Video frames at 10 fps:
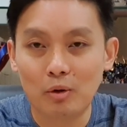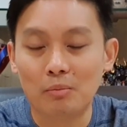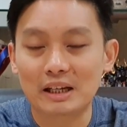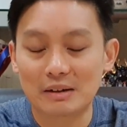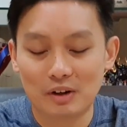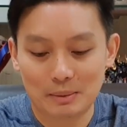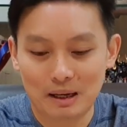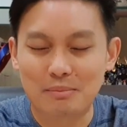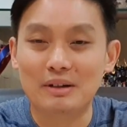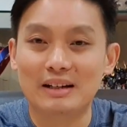ผมกินวันละ
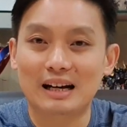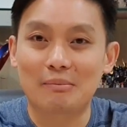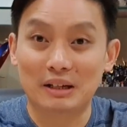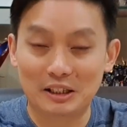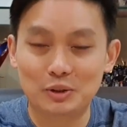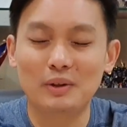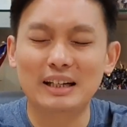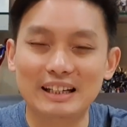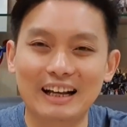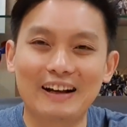พันมิลลิกรัมนะ ในช่วง
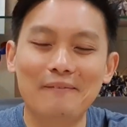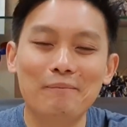นี้นะ